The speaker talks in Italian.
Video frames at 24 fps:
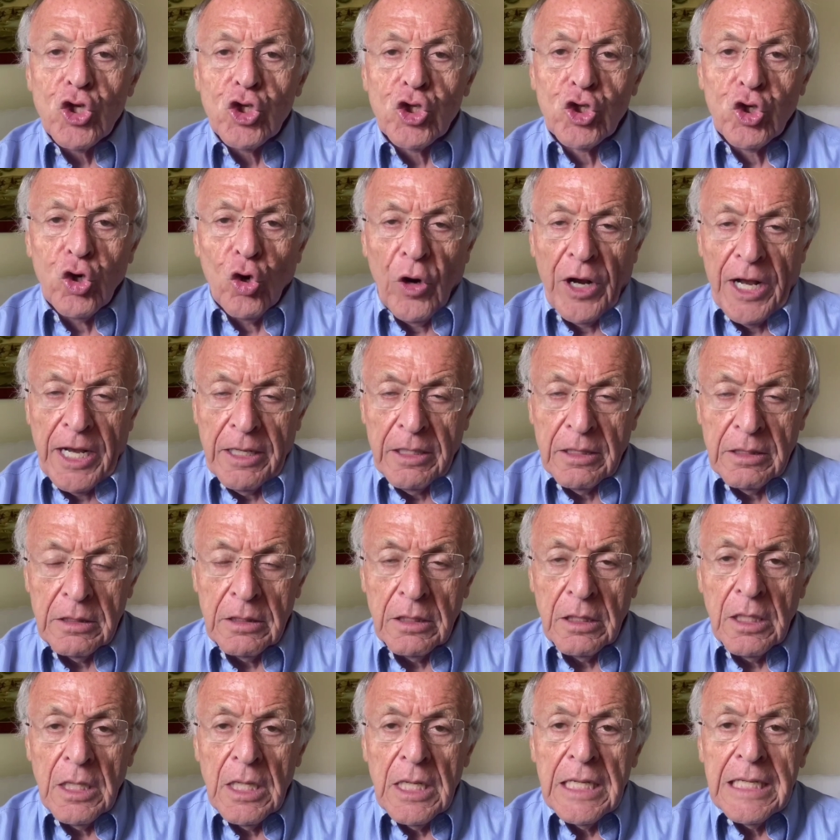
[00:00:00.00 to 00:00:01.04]
Cioè,
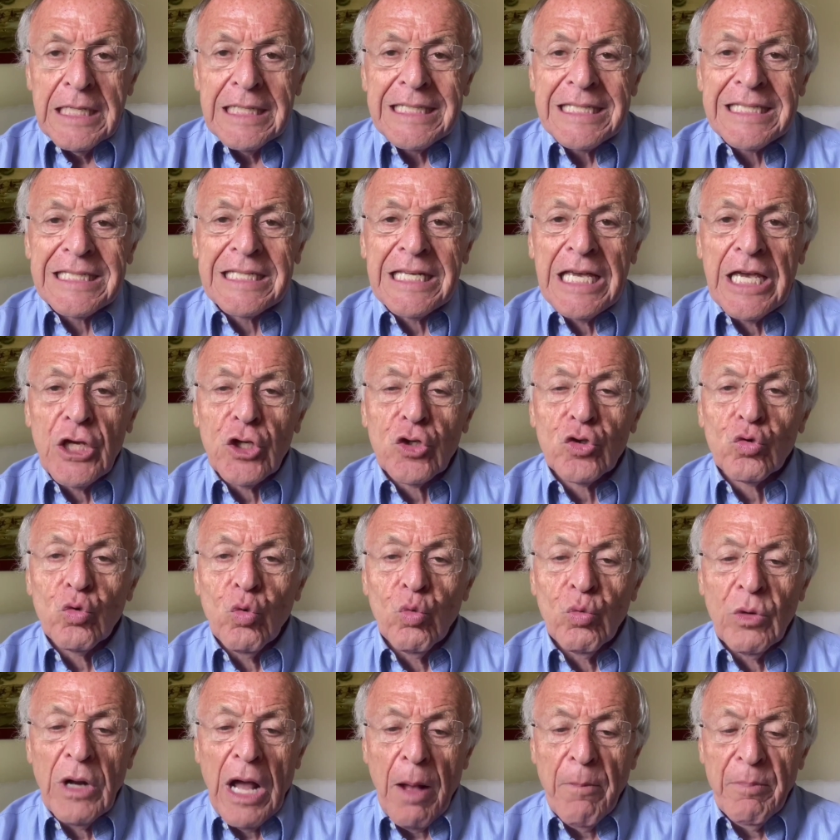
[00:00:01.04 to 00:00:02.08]
se su
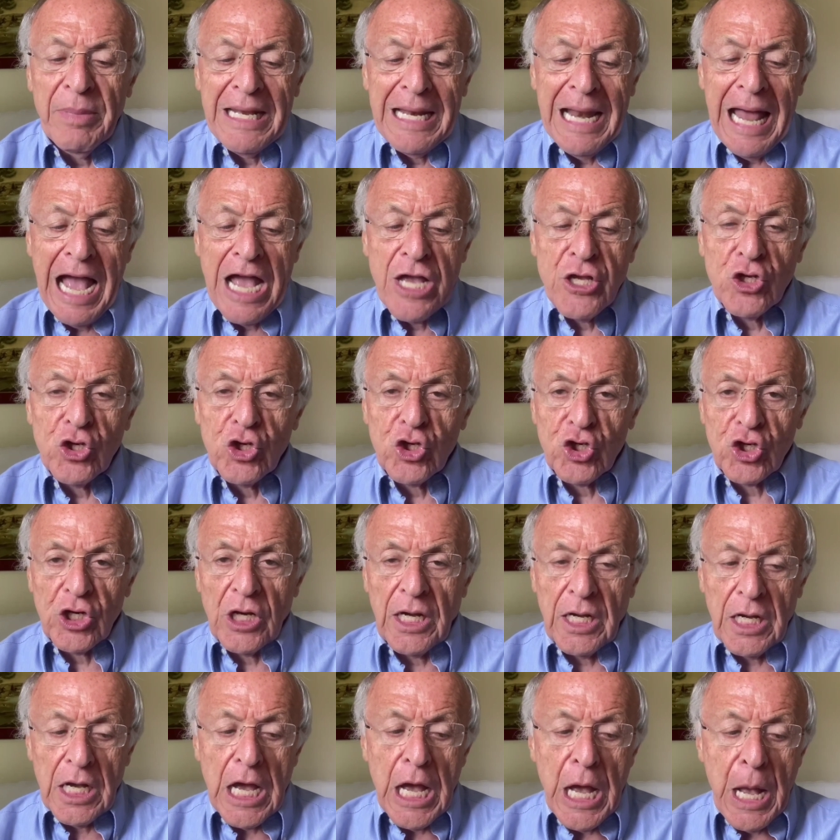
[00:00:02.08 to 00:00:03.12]
una
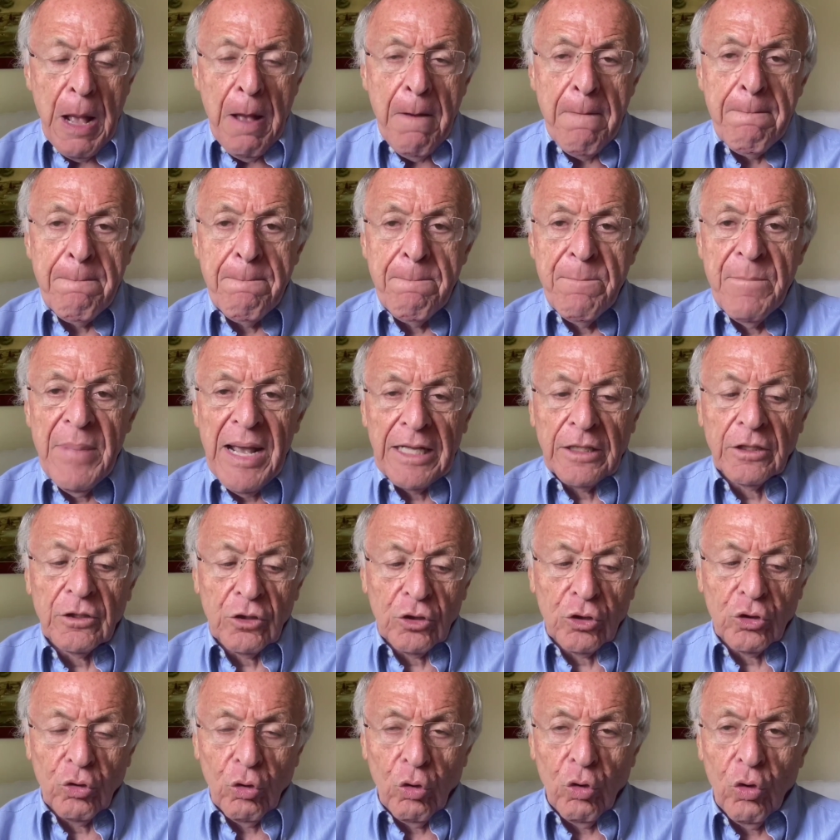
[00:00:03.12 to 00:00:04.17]
bilancia
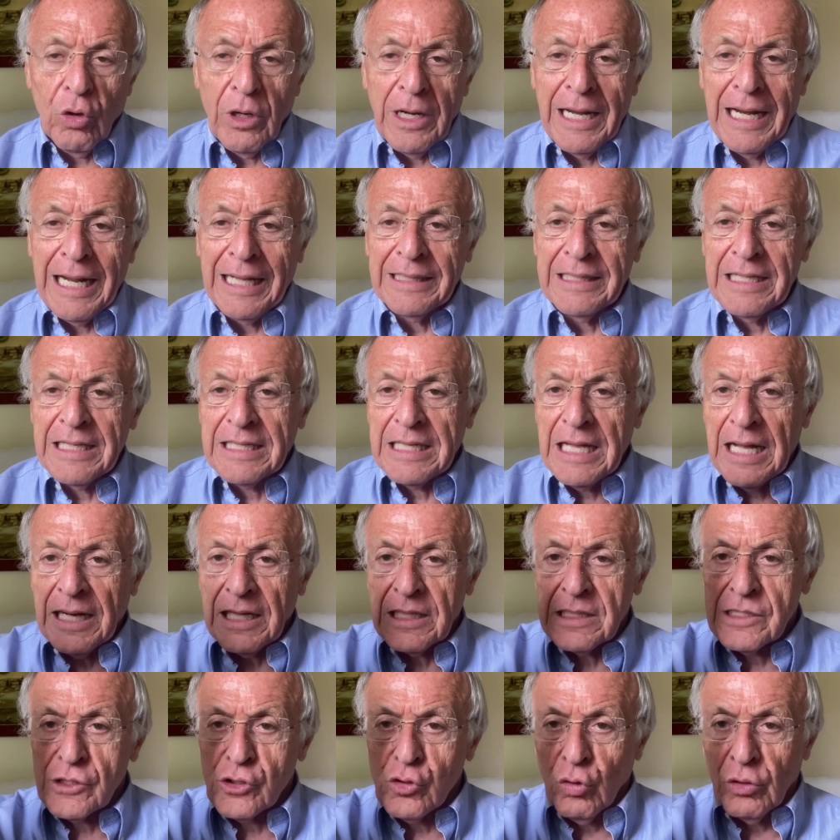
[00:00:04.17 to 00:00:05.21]
metto la
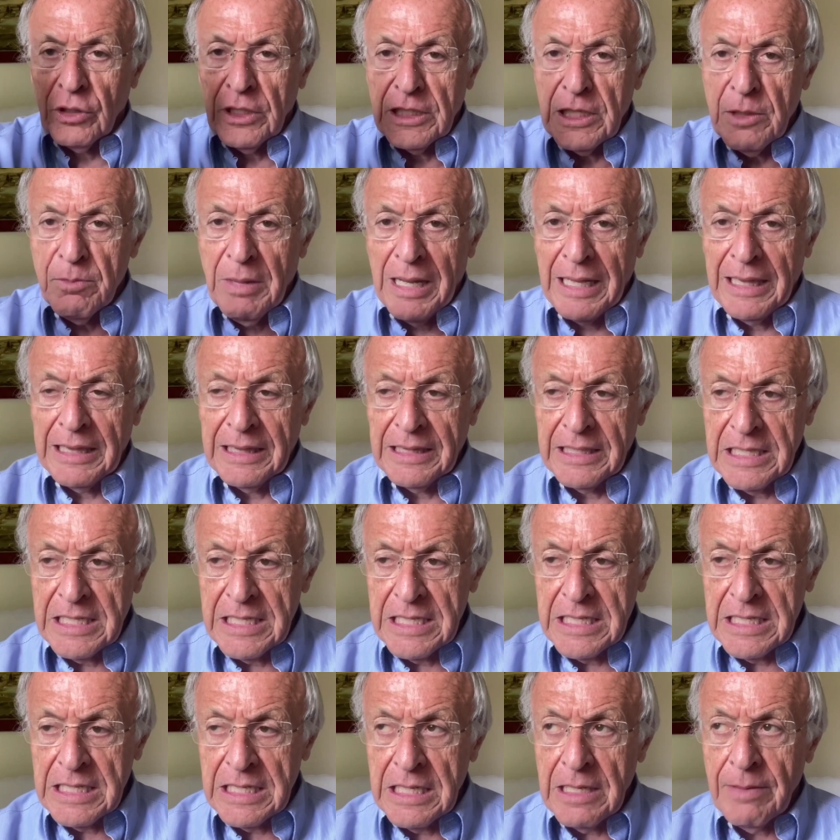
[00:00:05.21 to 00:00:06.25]
dichiarazione di
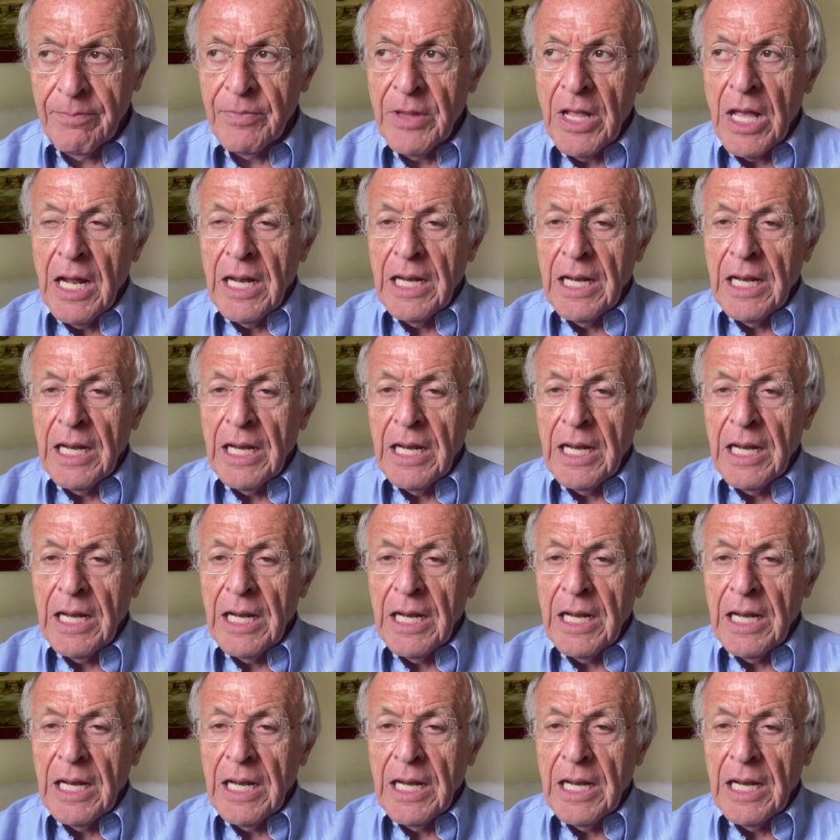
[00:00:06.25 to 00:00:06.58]
Maldini,